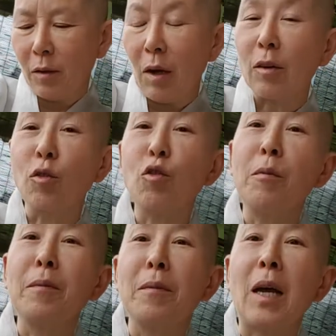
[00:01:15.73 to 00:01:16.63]
와서
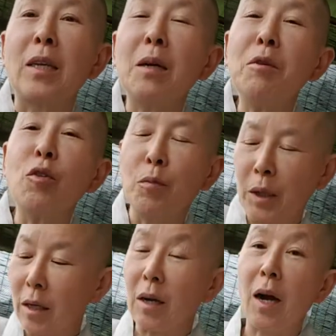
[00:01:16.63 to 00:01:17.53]
좀 낮잠을 좀
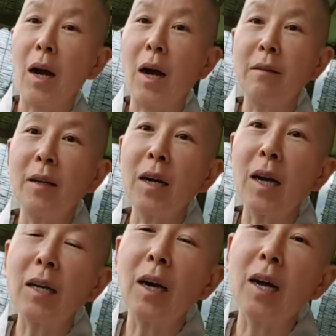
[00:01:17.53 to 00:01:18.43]
잘까
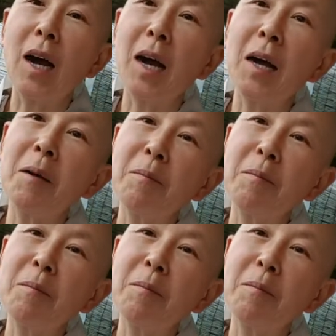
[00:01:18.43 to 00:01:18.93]
생각하다가